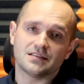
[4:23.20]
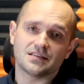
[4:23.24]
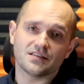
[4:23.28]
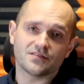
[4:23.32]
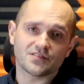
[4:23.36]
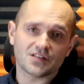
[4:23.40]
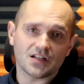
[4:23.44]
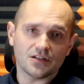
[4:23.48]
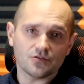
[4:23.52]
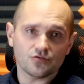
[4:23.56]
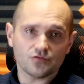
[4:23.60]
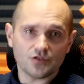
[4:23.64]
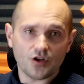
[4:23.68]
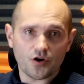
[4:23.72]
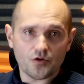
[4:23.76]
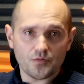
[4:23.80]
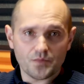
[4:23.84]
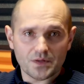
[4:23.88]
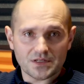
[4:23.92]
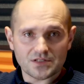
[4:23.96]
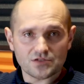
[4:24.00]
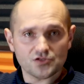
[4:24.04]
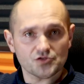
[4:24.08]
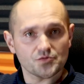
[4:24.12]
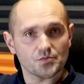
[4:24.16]
Ze względu na
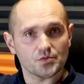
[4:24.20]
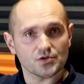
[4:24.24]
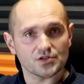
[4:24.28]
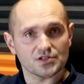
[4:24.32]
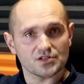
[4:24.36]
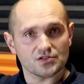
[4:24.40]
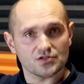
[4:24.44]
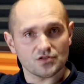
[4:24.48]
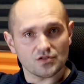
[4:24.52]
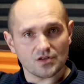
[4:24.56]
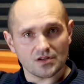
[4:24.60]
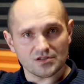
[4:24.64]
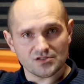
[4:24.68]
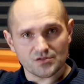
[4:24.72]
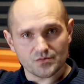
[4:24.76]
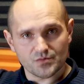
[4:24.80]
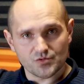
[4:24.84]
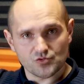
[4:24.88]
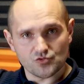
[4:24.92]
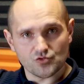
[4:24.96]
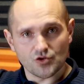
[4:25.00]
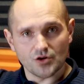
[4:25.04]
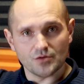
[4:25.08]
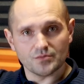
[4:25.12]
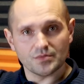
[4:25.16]
obecność procesora z
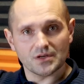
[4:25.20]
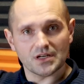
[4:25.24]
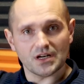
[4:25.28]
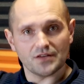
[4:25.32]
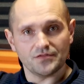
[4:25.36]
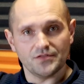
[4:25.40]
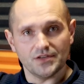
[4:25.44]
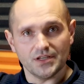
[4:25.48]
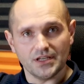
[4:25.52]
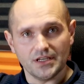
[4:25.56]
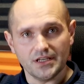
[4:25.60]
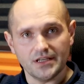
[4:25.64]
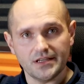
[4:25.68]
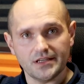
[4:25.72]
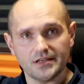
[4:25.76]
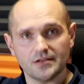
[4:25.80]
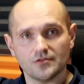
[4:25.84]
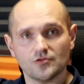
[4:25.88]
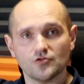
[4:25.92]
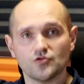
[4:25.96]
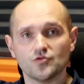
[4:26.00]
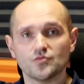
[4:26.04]
obsługą grafiki